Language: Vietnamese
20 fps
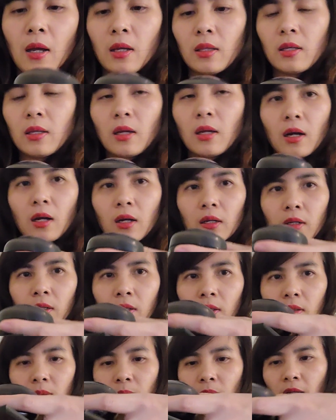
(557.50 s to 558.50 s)
thì uh,
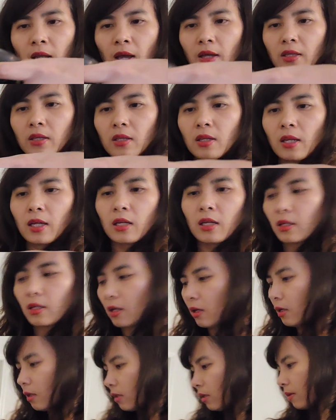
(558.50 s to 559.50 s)
mình để như thế này
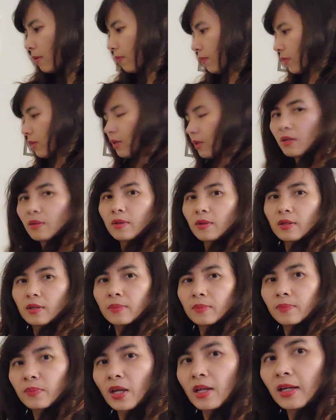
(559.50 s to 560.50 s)
đó thì
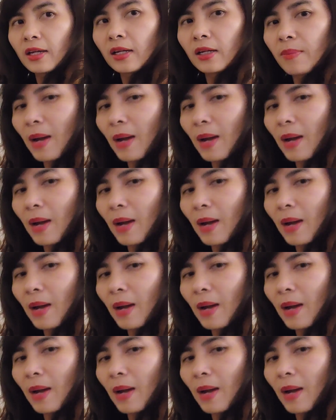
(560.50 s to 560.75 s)
đây là cái